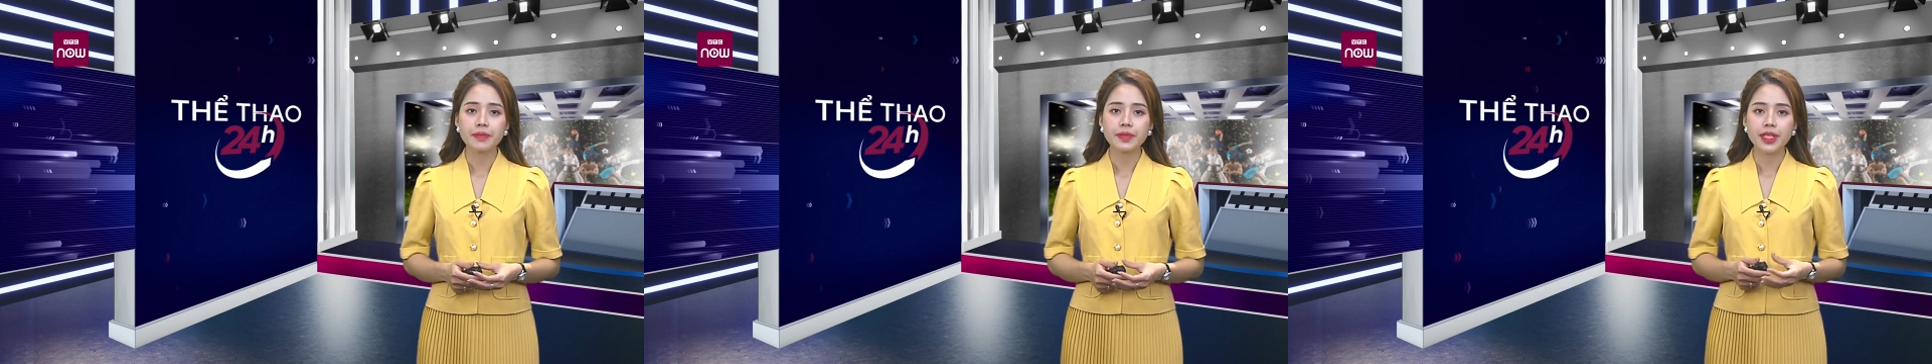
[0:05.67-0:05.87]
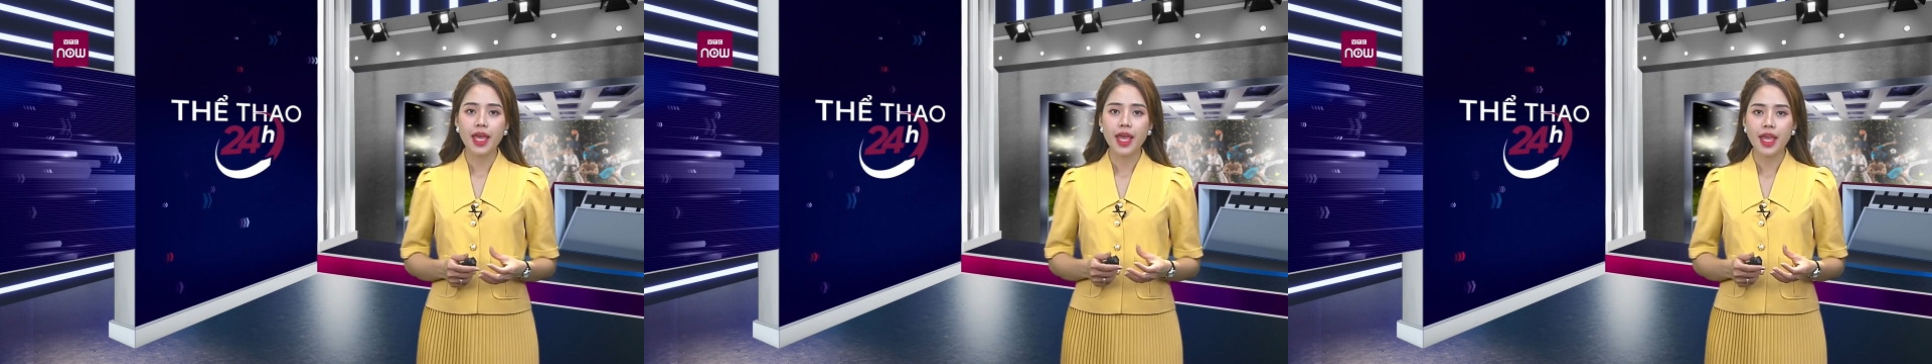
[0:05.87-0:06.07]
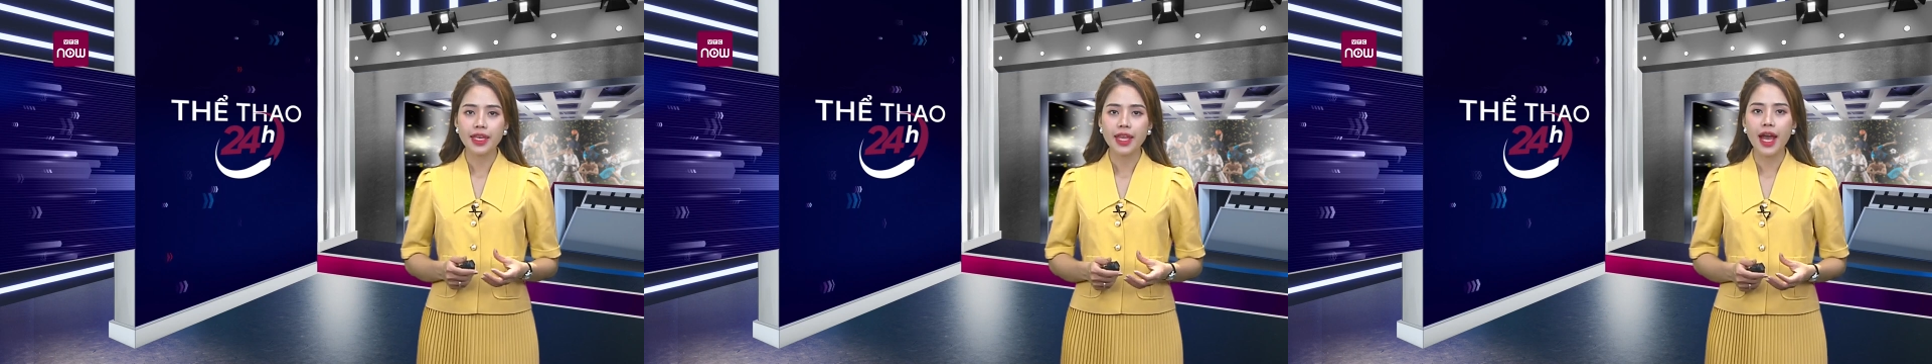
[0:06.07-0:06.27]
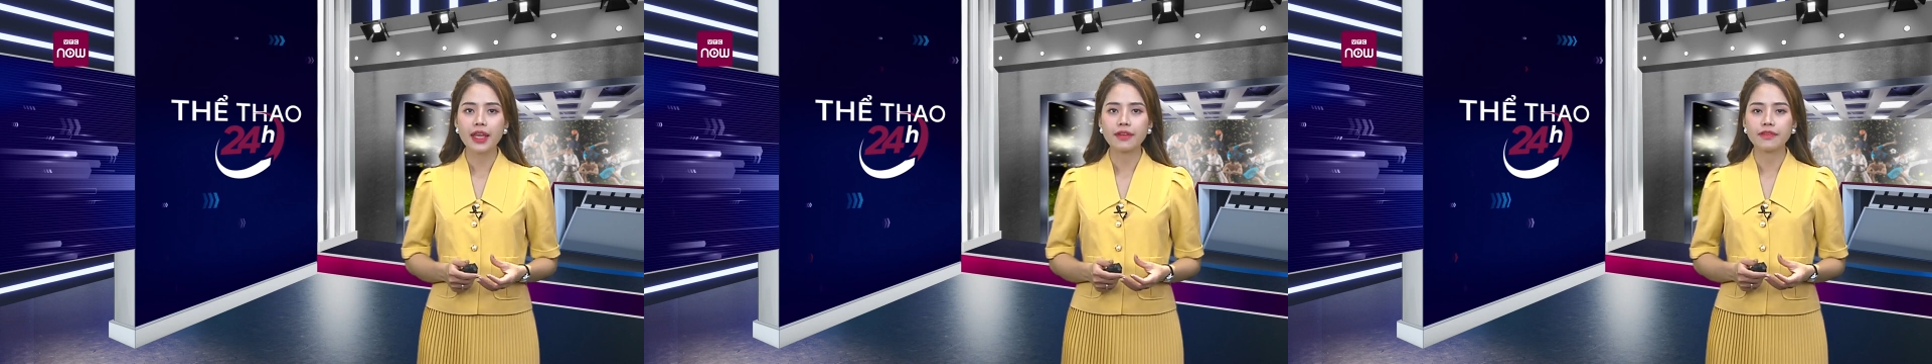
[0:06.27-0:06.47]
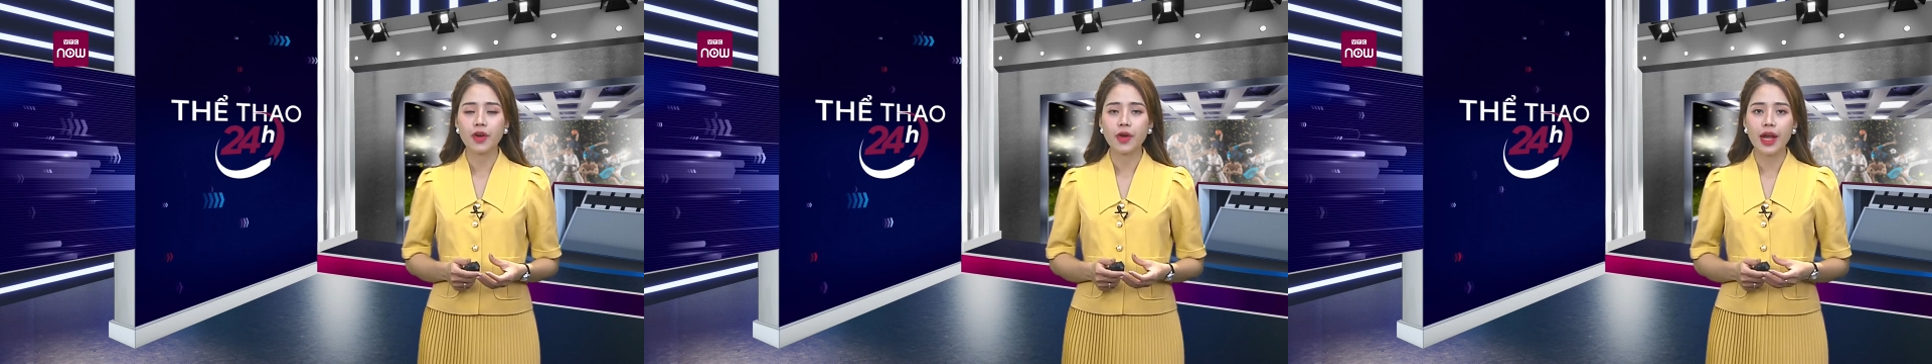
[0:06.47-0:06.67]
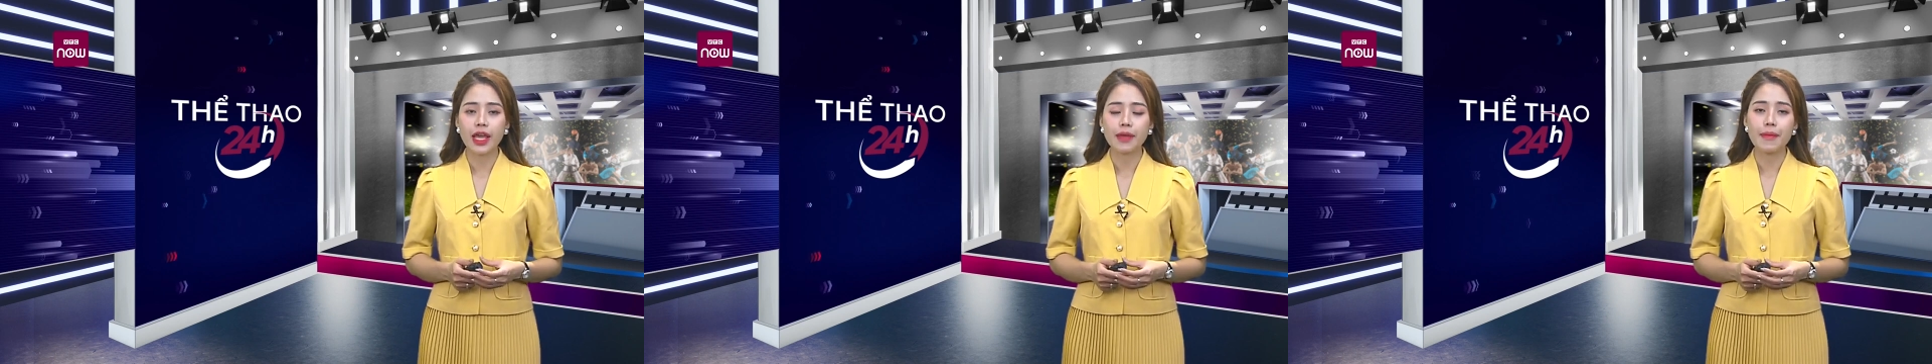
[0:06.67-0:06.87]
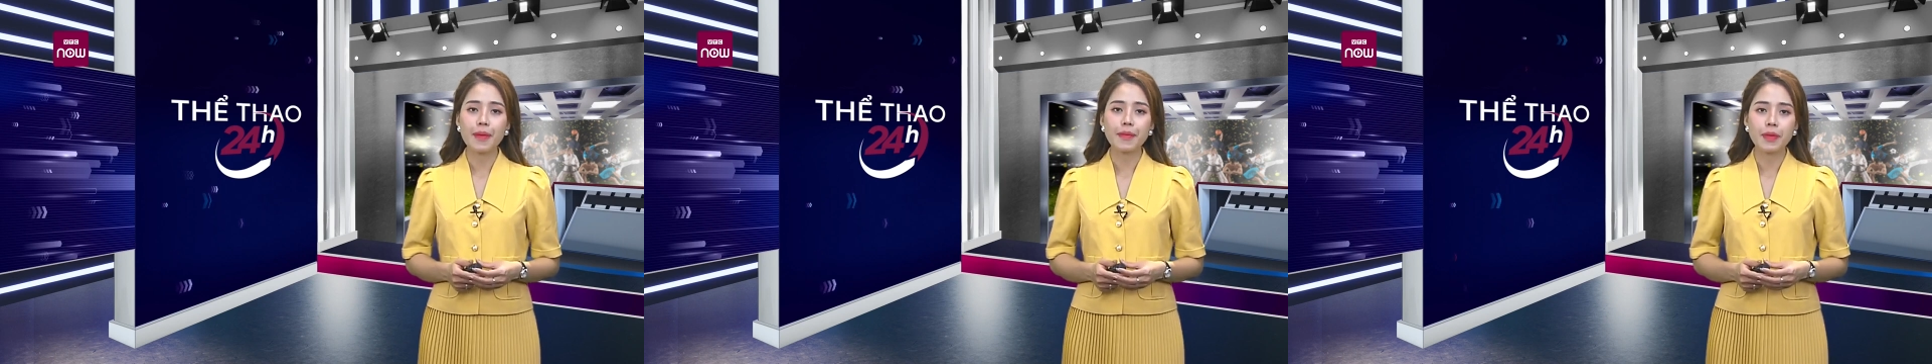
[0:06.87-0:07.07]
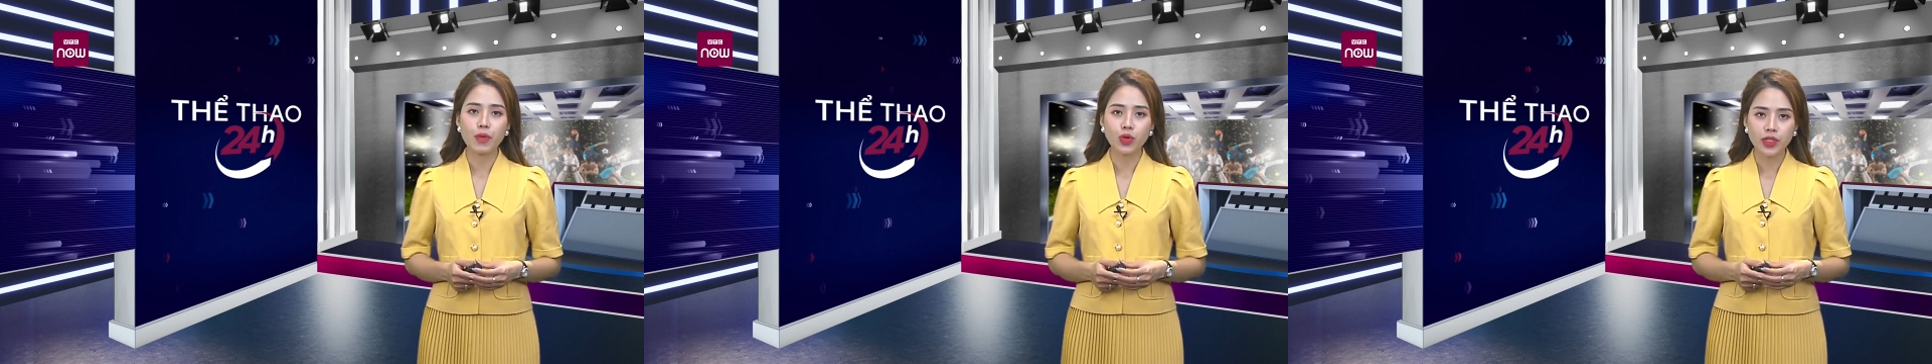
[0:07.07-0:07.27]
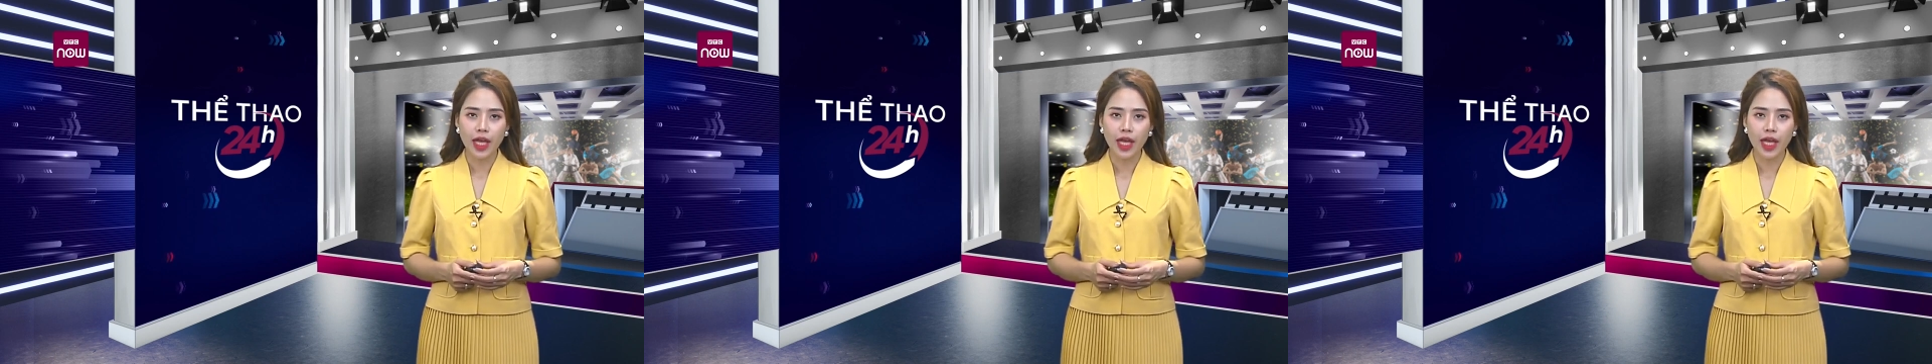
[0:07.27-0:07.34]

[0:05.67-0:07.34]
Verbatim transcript: sẽ hết hạn vào ngày 31